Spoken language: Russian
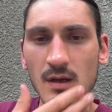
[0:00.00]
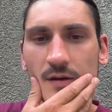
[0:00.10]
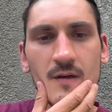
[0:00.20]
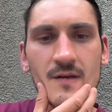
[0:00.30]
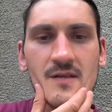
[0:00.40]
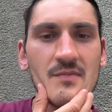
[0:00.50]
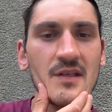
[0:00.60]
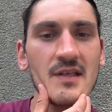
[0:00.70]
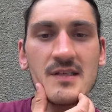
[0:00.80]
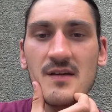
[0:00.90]
Э,
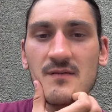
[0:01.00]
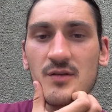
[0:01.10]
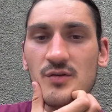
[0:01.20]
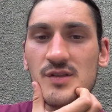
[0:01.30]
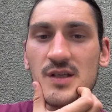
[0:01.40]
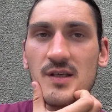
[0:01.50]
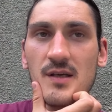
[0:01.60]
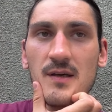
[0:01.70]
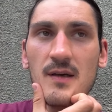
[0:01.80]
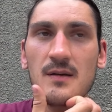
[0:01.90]
смотреть сам
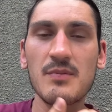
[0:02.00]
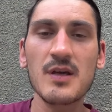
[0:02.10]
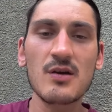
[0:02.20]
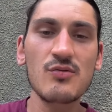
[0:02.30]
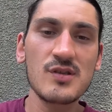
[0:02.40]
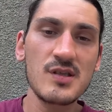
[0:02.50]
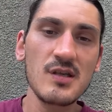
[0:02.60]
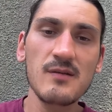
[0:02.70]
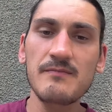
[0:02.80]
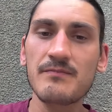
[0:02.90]
видосики,
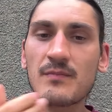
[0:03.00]
перекусил,